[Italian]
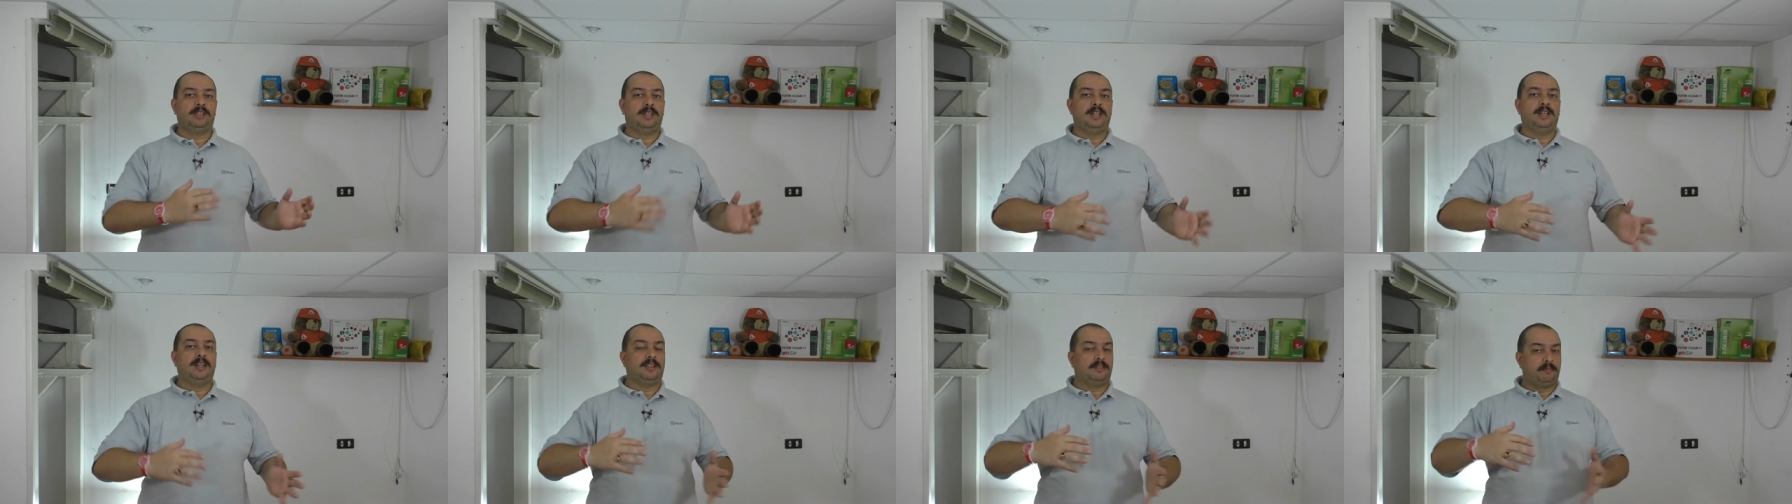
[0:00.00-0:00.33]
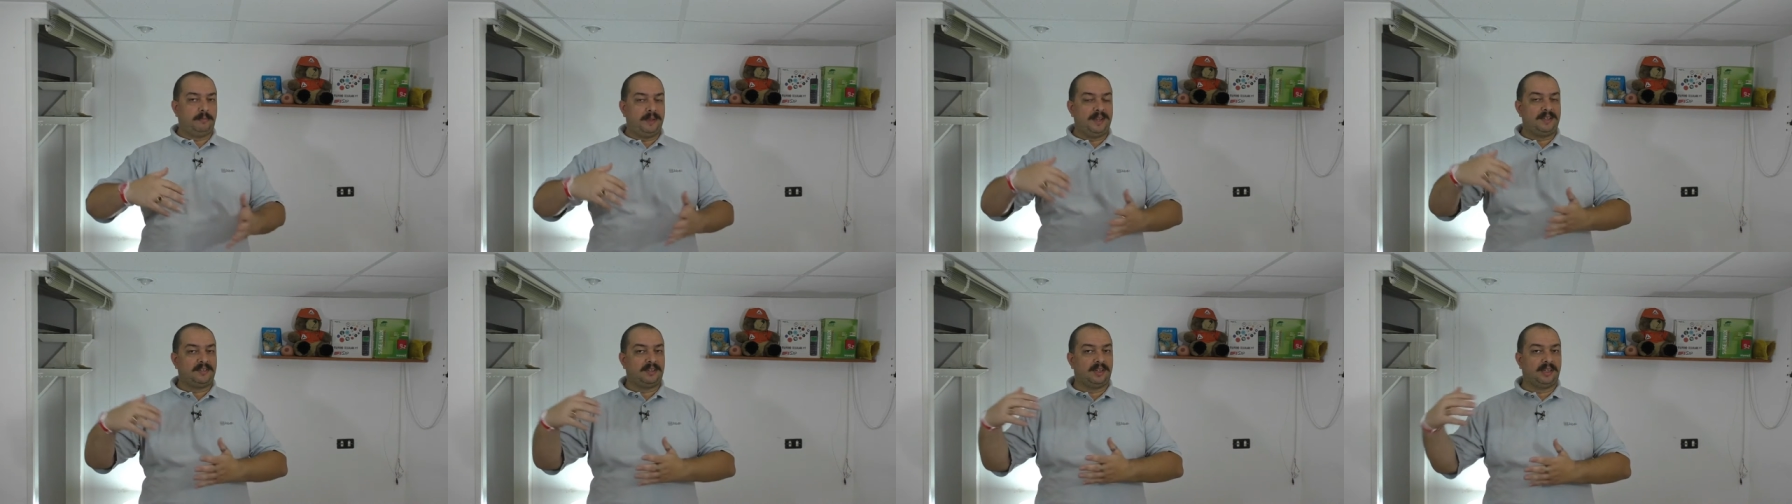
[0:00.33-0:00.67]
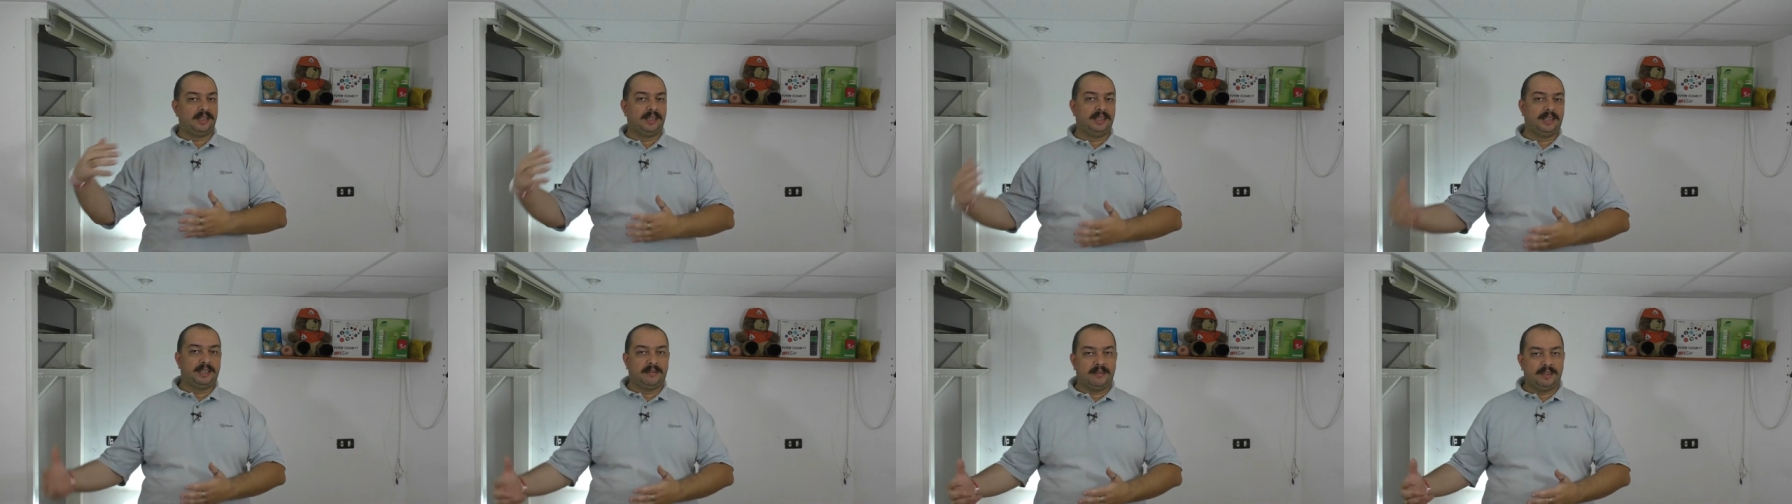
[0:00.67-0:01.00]
della spesa
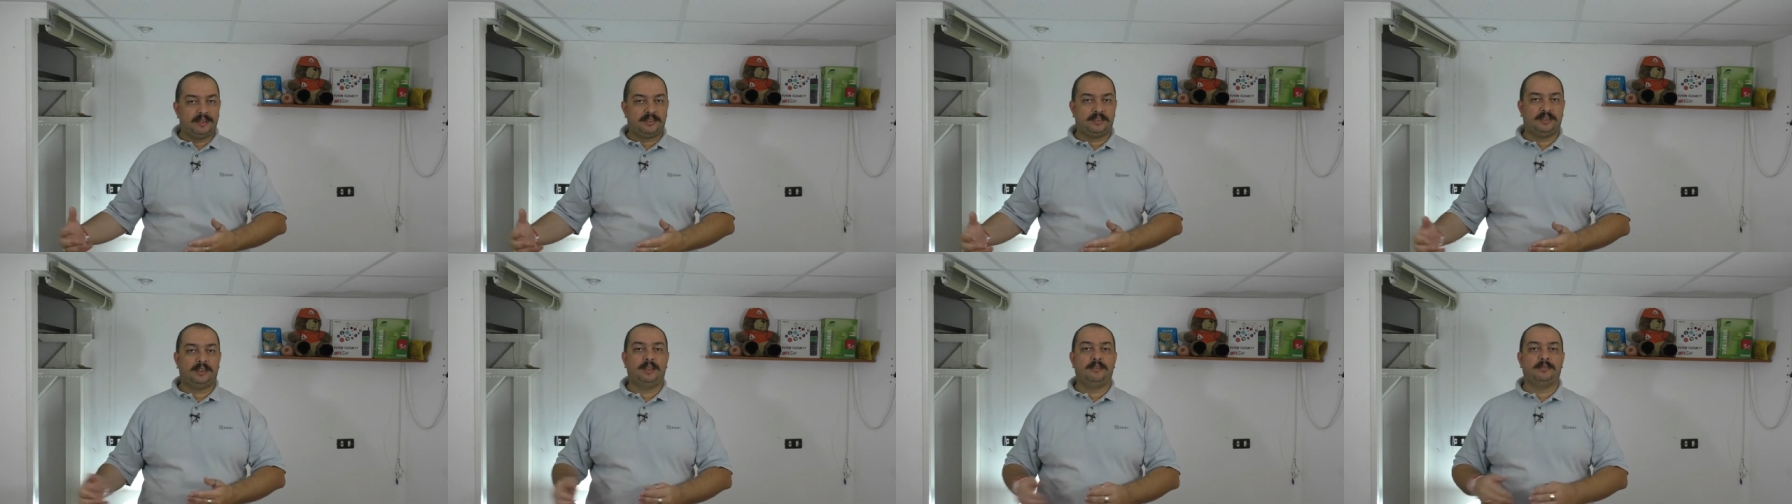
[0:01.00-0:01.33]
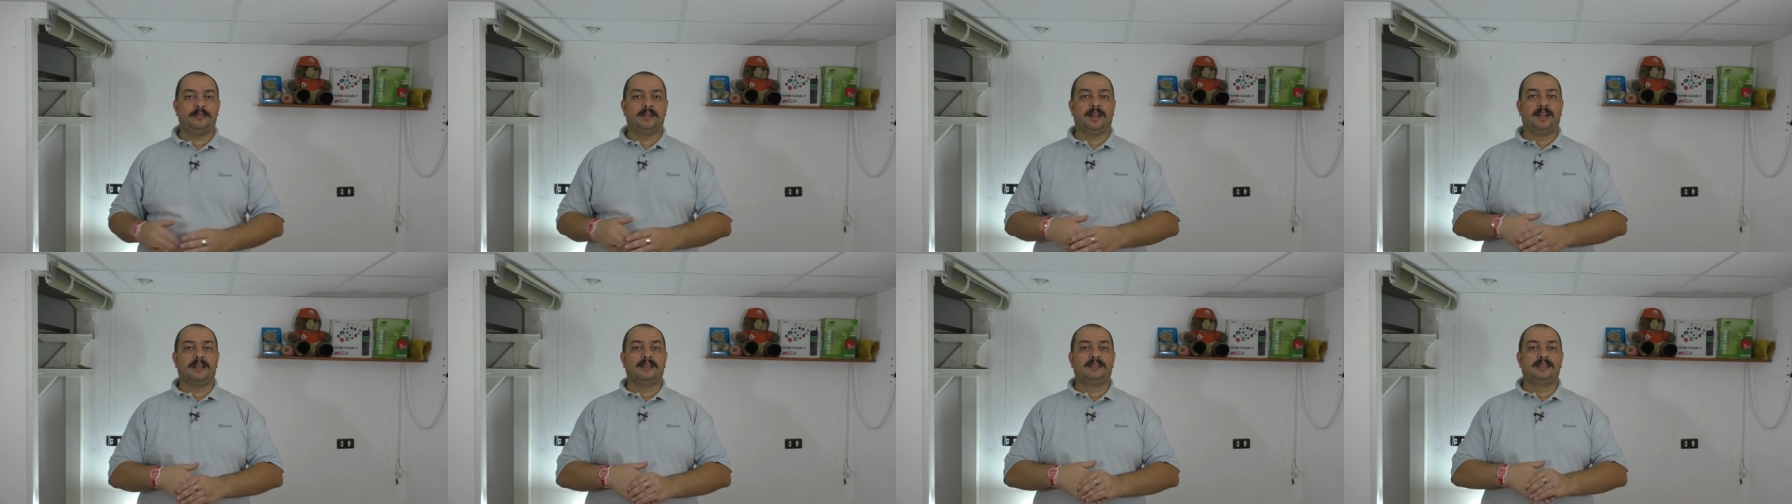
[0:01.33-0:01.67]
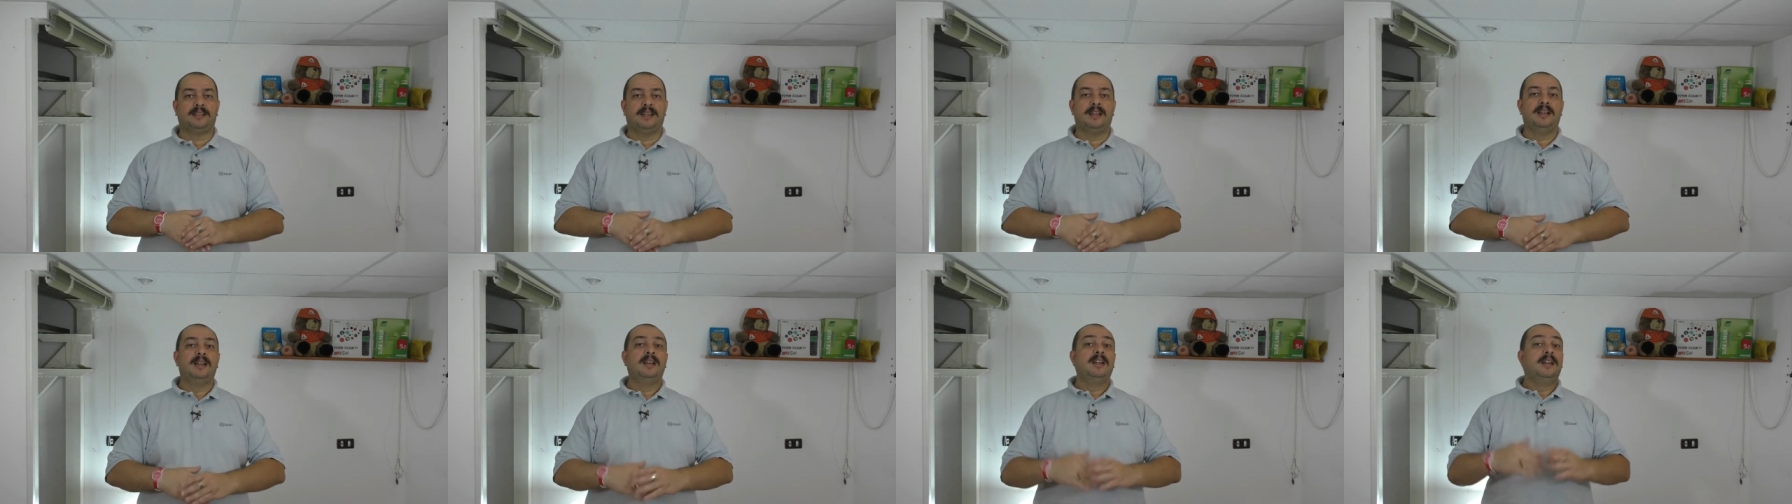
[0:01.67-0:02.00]
che deve essere
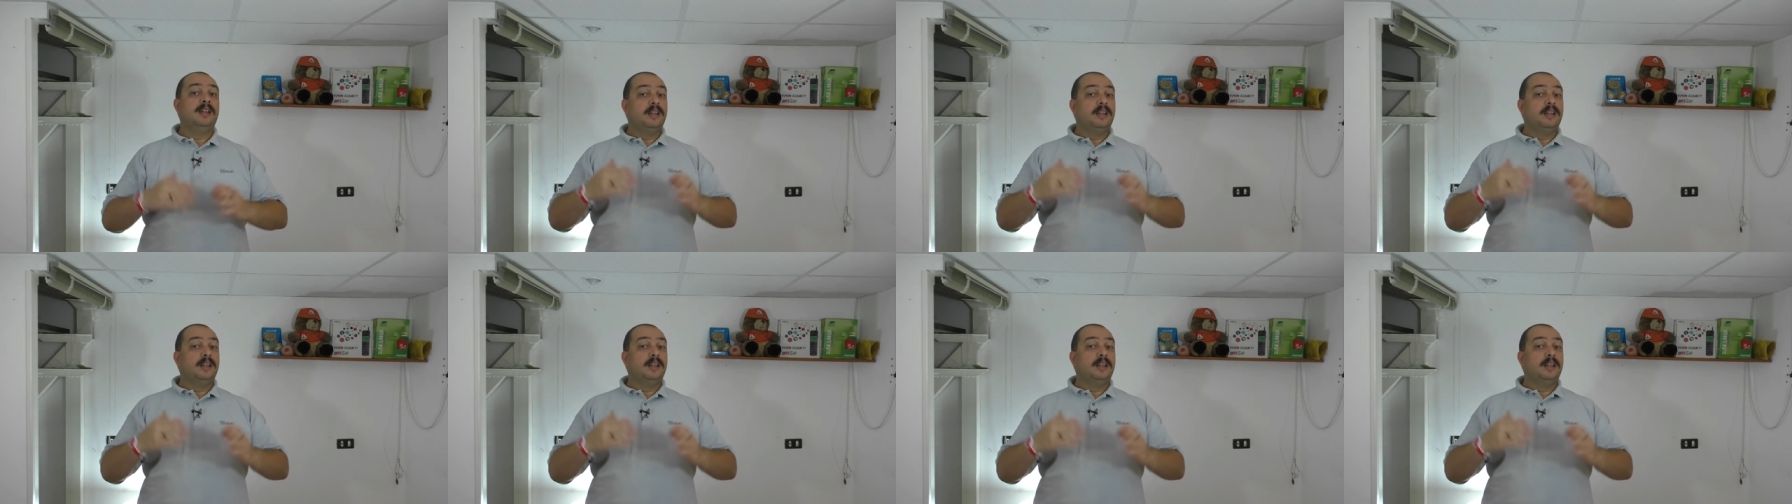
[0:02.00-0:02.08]
fatta,